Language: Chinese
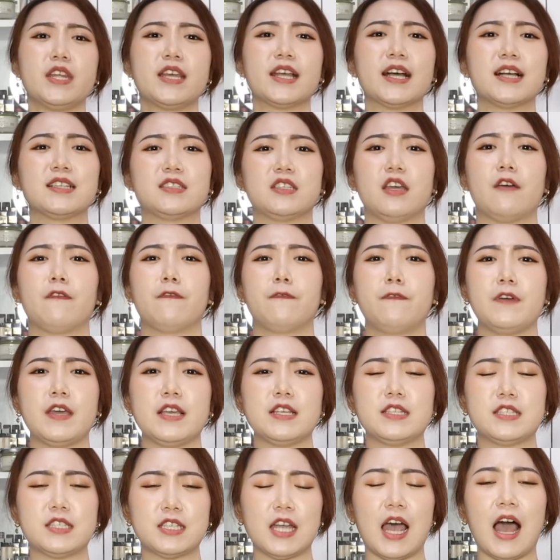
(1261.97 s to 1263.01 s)
例看起来
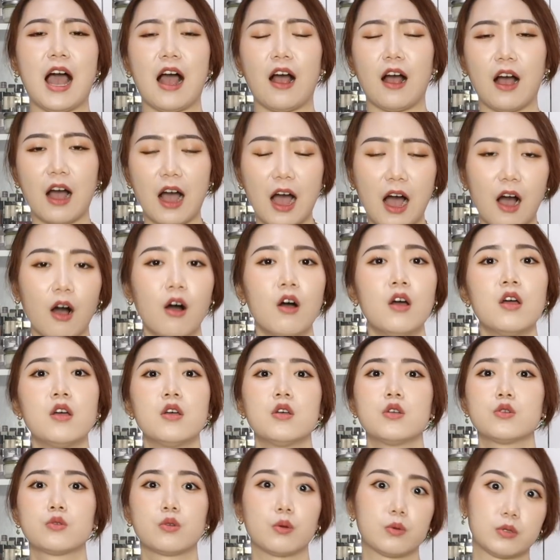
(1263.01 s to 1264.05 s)
非常好，
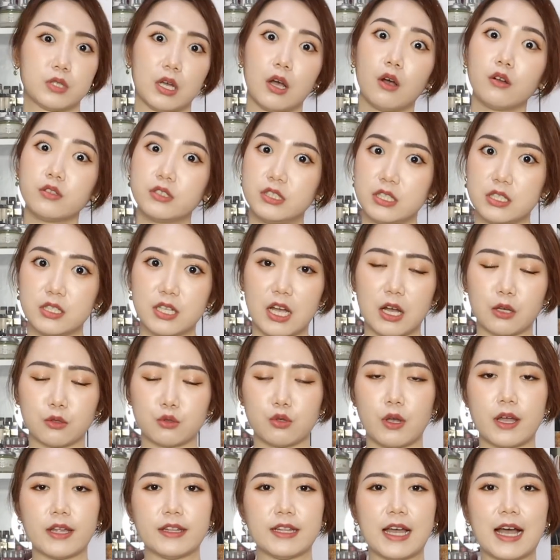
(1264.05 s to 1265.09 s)
所以我超级常
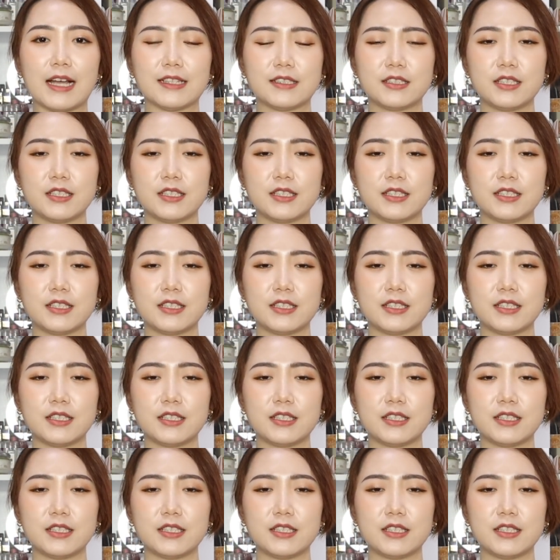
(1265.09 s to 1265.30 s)
穿它。